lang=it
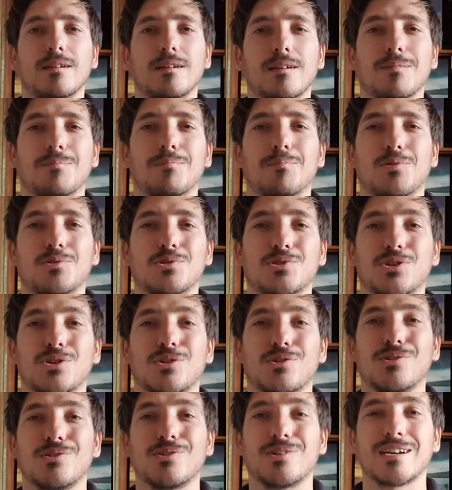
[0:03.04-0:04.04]

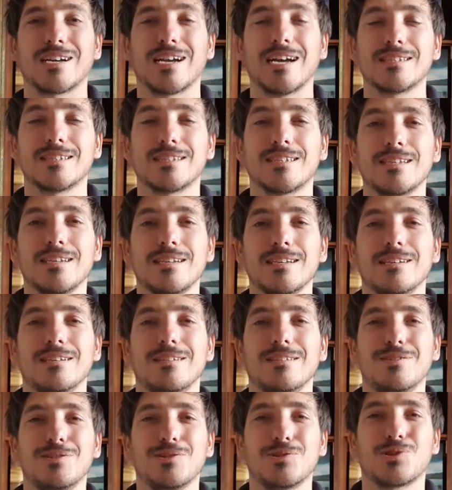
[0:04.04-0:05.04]
Buongiorno ragazzi,
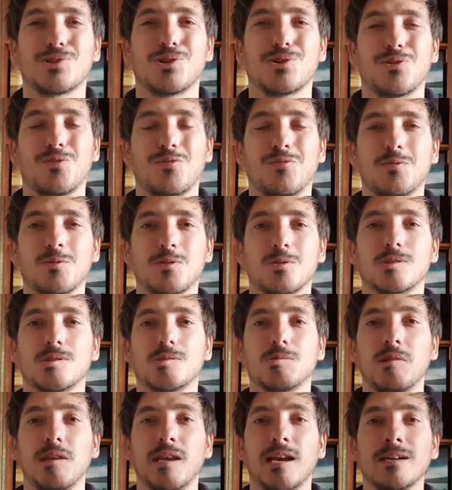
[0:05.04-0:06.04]
io sono Furio
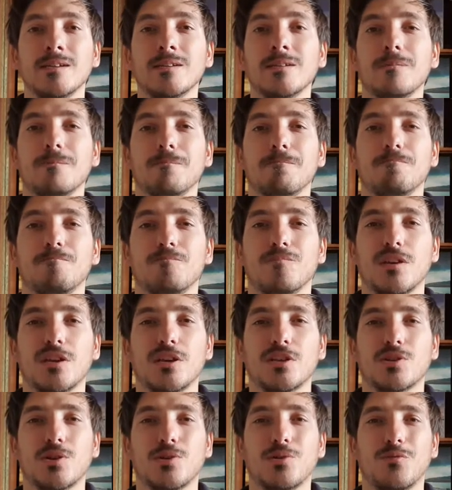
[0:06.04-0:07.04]
Zuliani
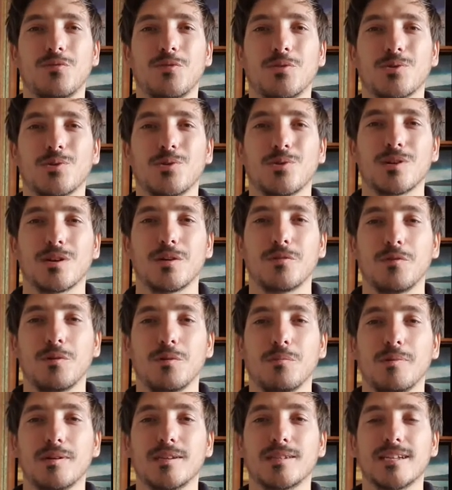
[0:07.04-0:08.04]
e sono un fotografo
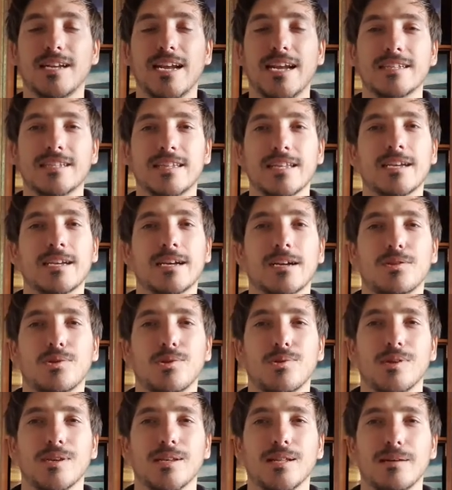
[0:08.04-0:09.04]
per Trieste in
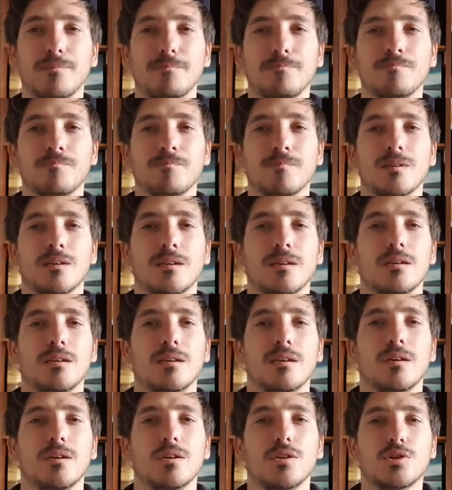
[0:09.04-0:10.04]
cartolina.
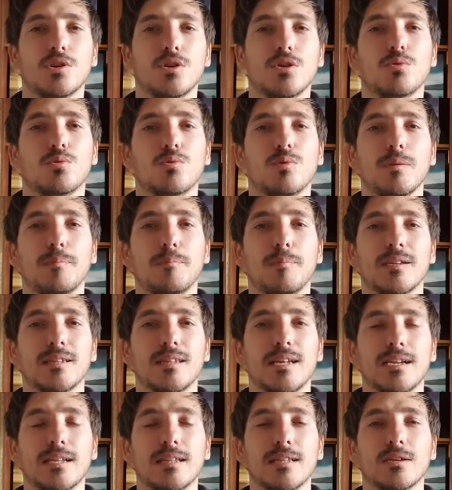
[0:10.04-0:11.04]
Sono qui per
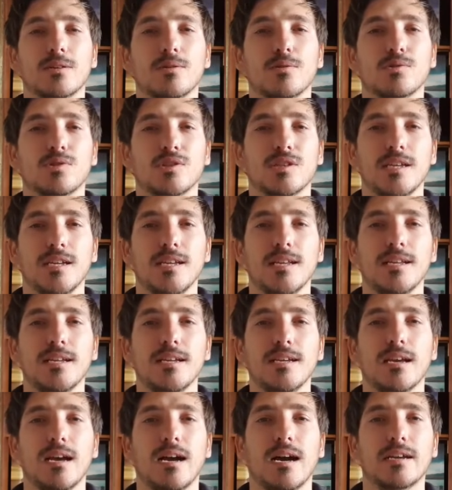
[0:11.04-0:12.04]
dare dei
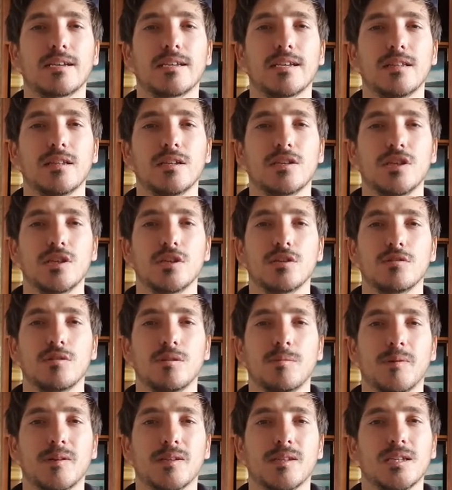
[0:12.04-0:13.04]
consigli a chi ha deciso
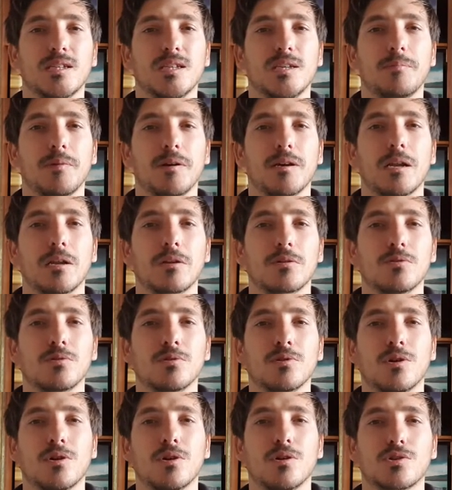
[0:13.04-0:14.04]
di partecipare al
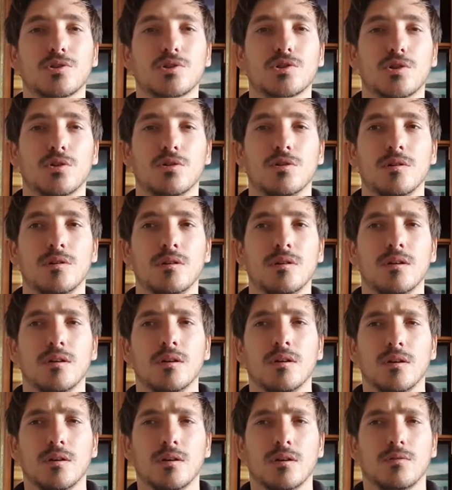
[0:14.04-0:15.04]
concorso
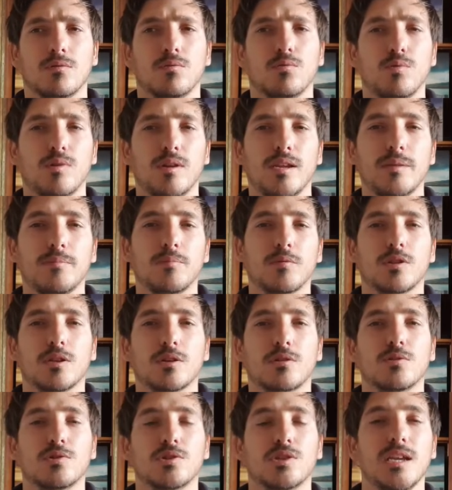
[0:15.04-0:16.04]
Un libro da
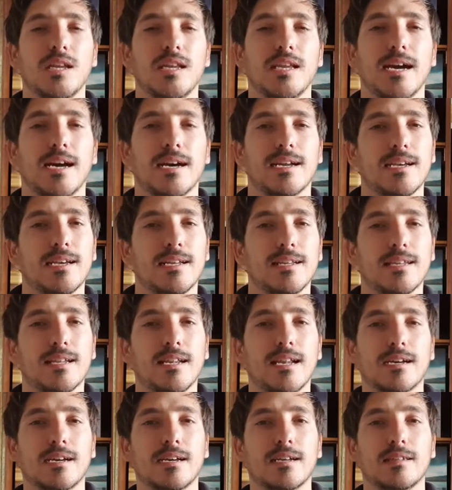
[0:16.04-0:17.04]
consigliare
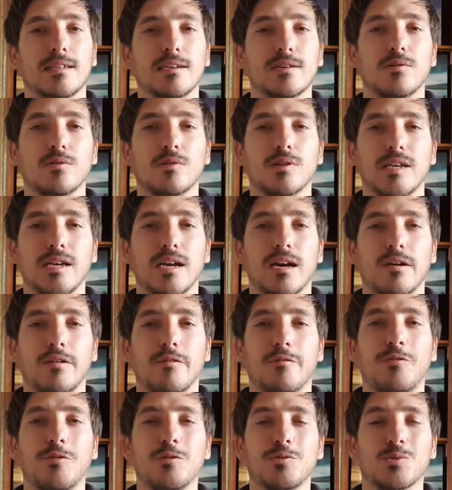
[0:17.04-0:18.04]
nella categoria
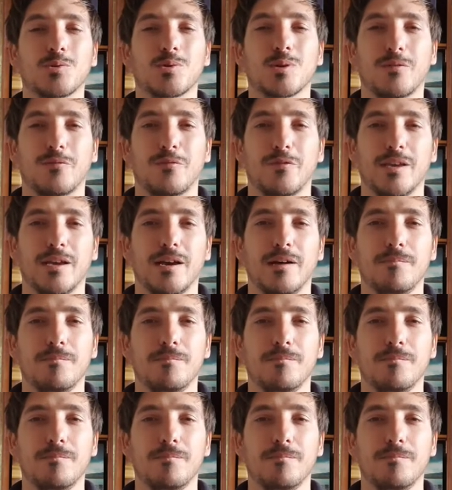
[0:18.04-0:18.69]
fotografia.